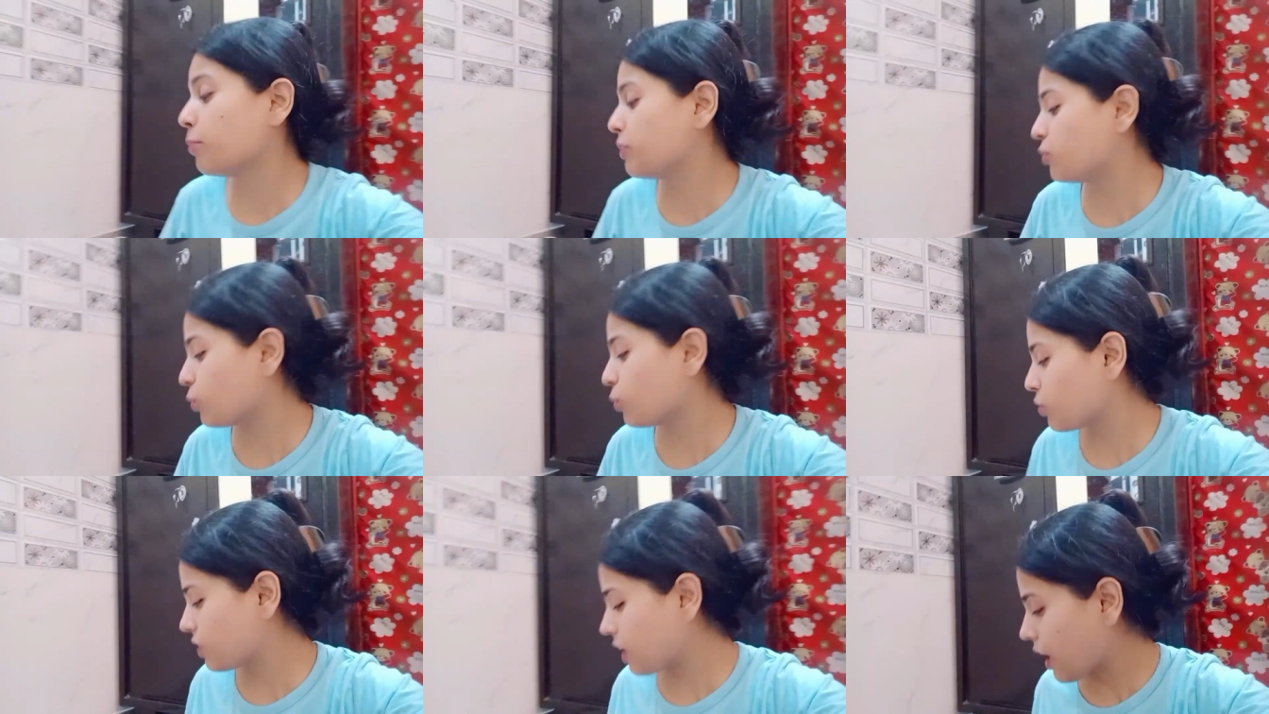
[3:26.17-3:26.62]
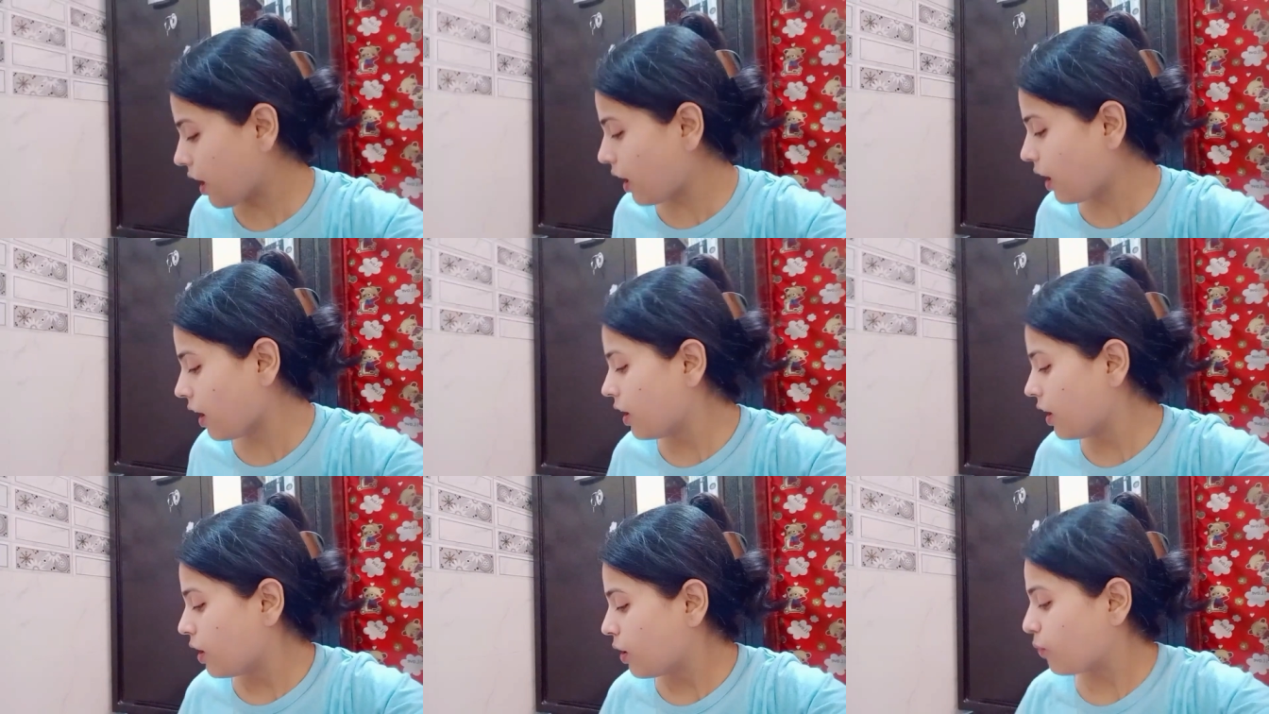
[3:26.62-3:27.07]
जो था
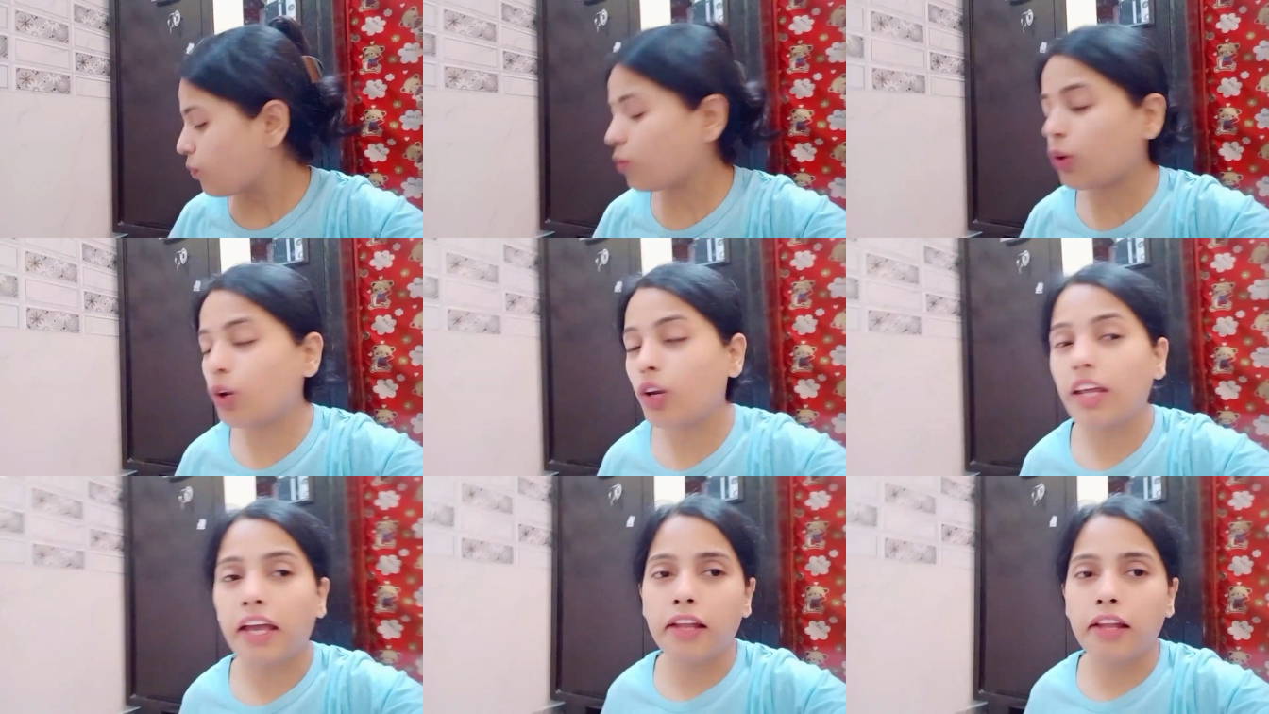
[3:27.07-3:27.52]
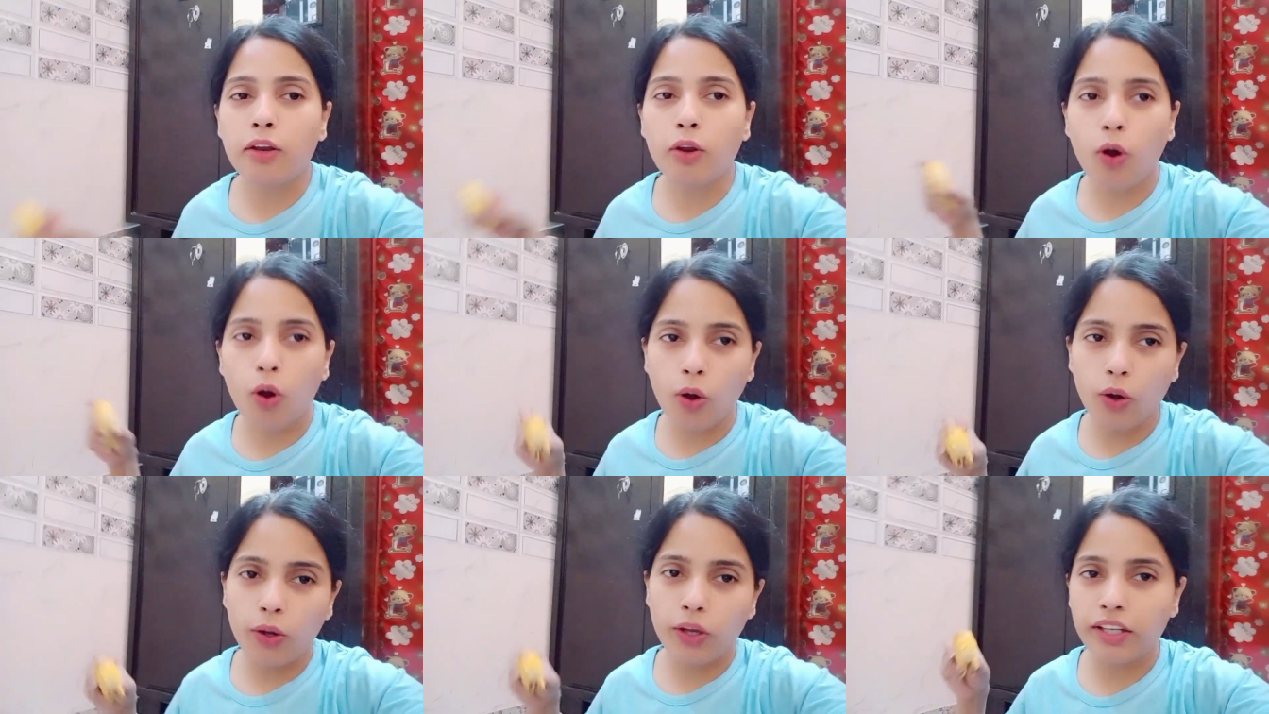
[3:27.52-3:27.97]
वो ले आए
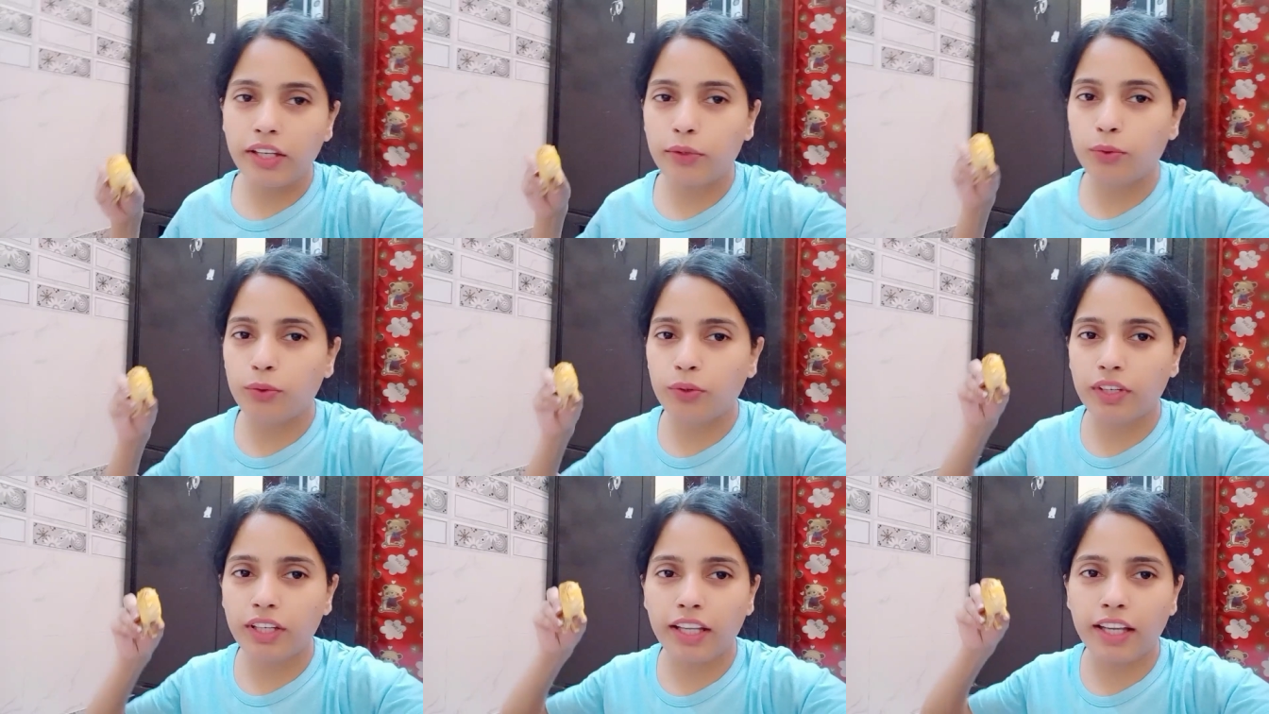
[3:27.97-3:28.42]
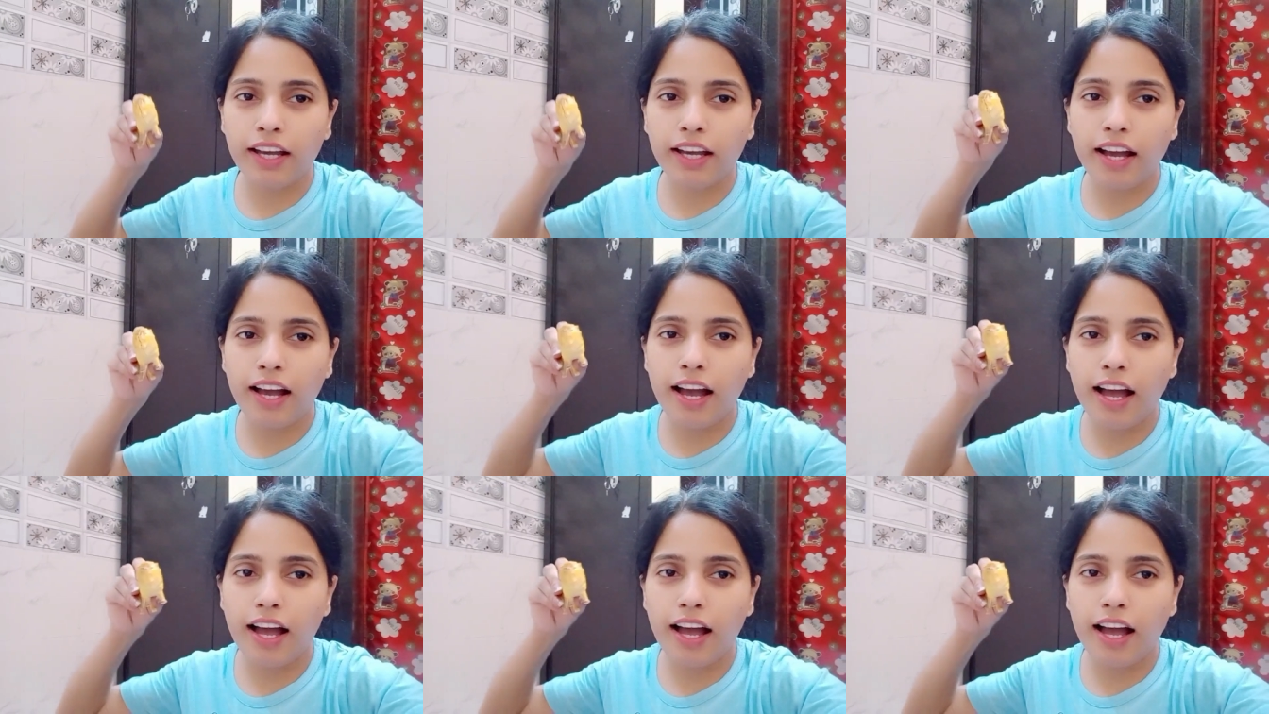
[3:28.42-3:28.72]
लॉइन हो गया